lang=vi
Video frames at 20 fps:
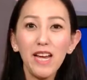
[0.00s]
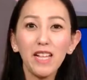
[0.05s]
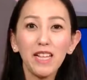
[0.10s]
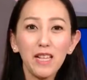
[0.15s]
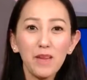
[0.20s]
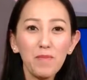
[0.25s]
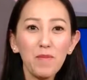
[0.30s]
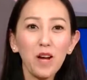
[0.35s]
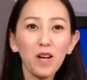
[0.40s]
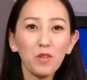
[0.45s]

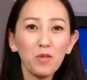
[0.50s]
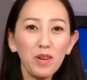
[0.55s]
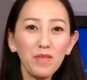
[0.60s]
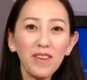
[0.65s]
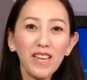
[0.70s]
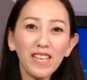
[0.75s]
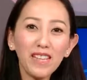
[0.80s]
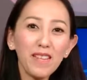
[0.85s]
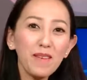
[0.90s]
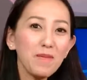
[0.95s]
Xin mời quý
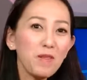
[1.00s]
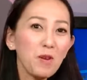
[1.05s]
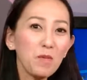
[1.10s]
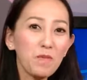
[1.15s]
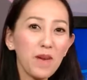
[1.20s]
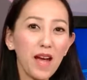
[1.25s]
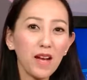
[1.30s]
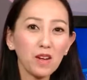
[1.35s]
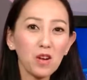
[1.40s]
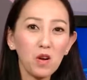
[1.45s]
vị tiếp tục
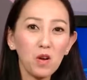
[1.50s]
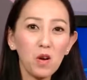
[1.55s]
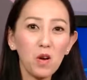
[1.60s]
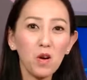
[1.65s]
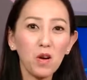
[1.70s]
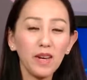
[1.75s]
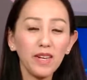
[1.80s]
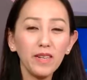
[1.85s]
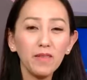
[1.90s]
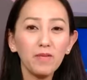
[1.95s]
đặt câu
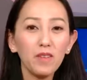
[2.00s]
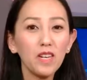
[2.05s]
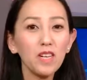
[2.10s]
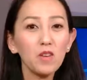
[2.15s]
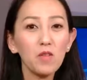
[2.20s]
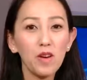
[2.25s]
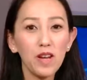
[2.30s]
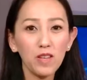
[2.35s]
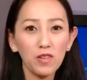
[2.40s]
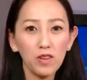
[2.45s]
hỏi với
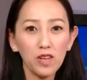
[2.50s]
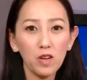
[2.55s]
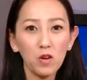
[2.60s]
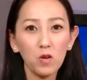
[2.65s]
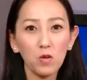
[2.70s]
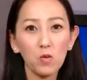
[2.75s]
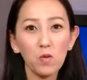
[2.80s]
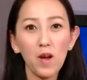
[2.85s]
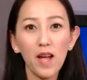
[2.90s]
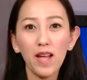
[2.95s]
cô Angie
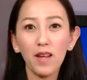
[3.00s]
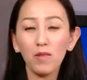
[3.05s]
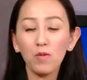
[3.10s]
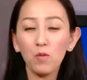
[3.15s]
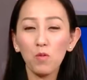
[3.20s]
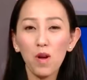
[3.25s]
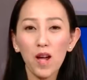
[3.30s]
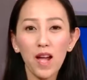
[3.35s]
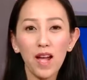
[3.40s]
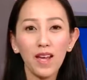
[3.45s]
Hồ Quang
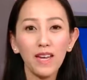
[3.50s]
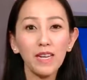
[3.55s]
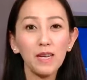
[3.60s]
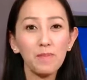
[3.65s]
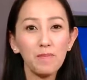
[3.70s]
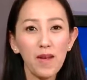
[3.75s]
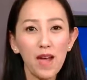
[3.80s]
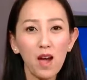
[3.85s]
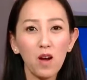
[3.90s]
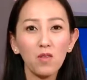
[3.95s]
qua
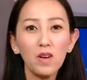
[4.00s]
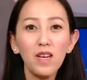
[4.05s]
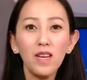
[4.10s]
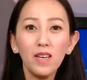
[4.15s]
email